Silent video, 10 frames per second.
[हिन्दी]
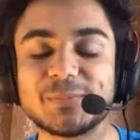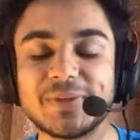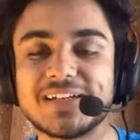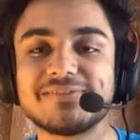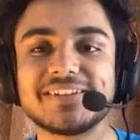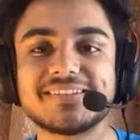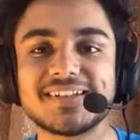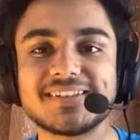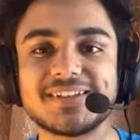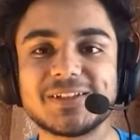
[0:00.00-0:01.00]
बैड फेस
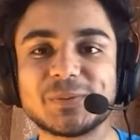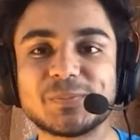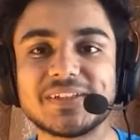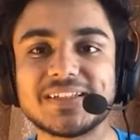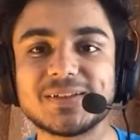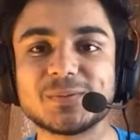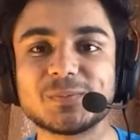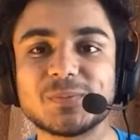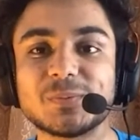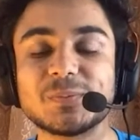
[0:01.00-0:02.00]
जाता है टीम पे
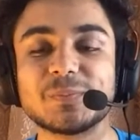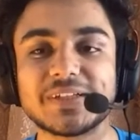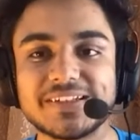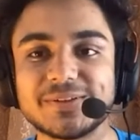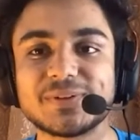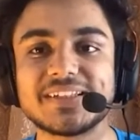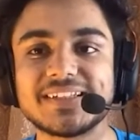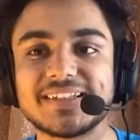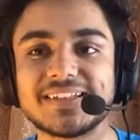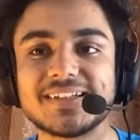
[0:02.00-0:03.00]
मर रहे होते
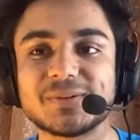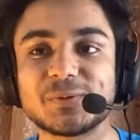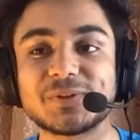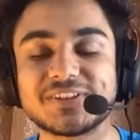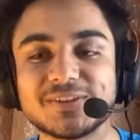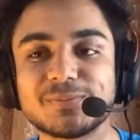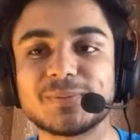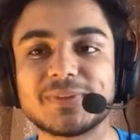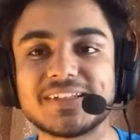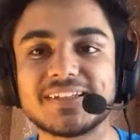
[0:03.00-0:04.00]
हैं या रोटेशन पे
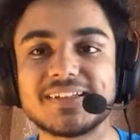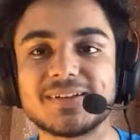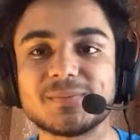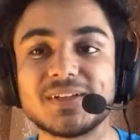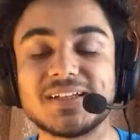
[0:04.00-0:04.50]
मर रहे हैं